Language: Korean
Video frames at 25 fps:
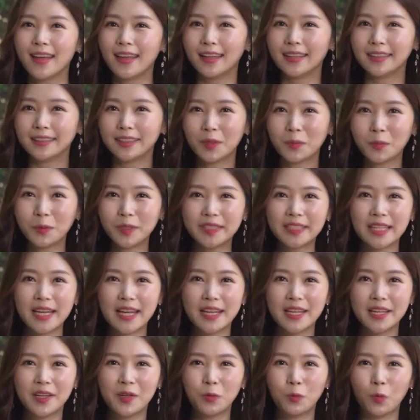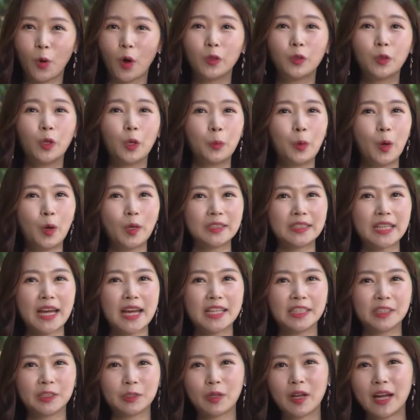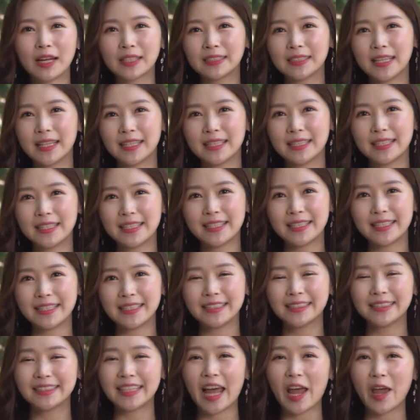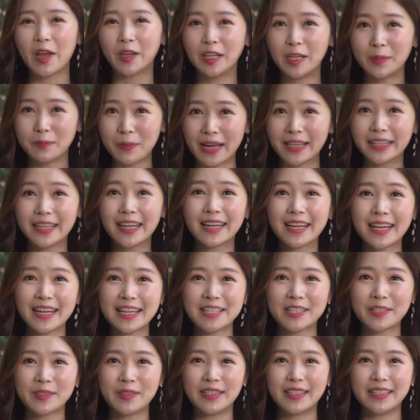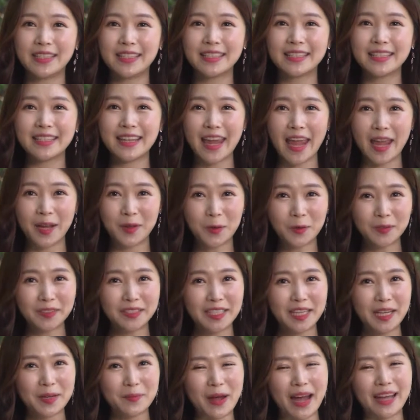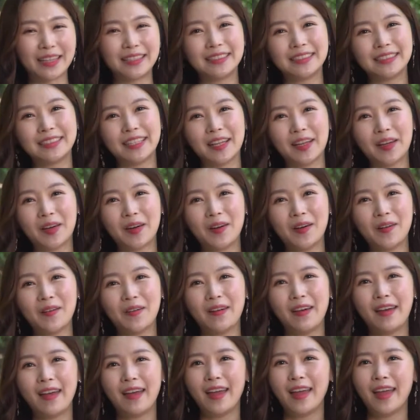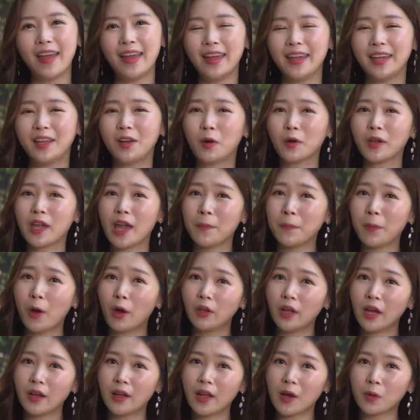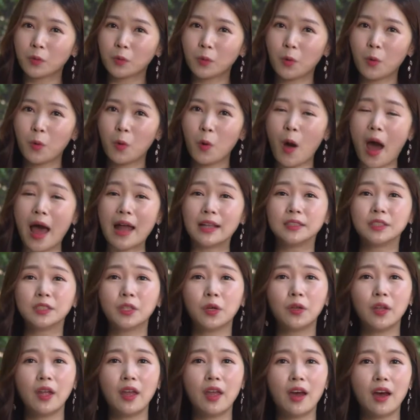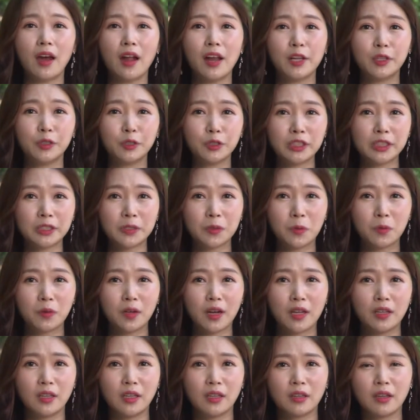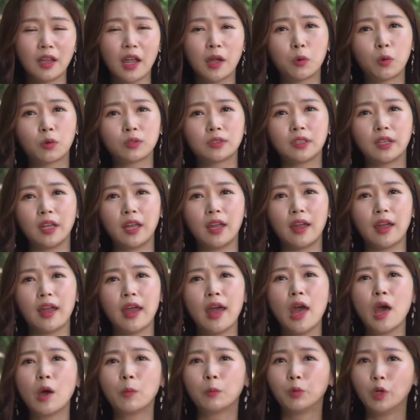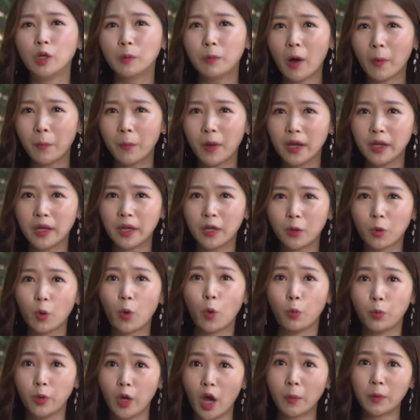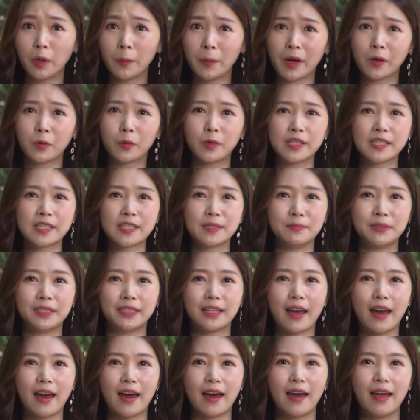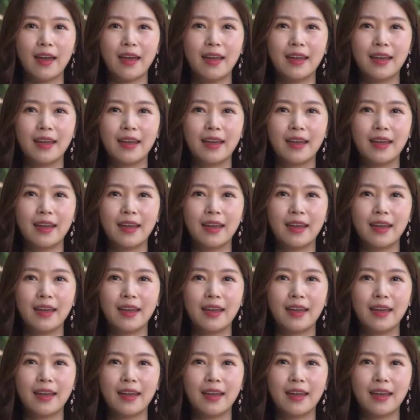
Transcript: 의정부시에는 원도봉산, 수락산 등 자연을 만끽할 수 있는 계곡들이 많은데요. 이렇게 편안하고 안전해야 할 휴식 공간인 계곡들이 불법 행위로 위협을 받고 있습니다.